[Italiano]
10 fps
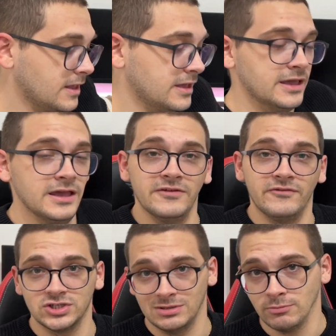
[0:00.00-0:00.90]
e
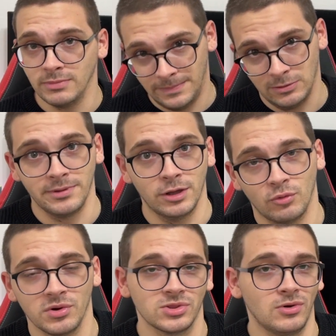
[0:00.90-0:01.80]
facciamo un bel primo piano a
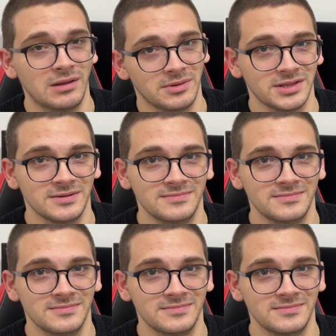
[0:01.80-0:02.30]
questo iPad.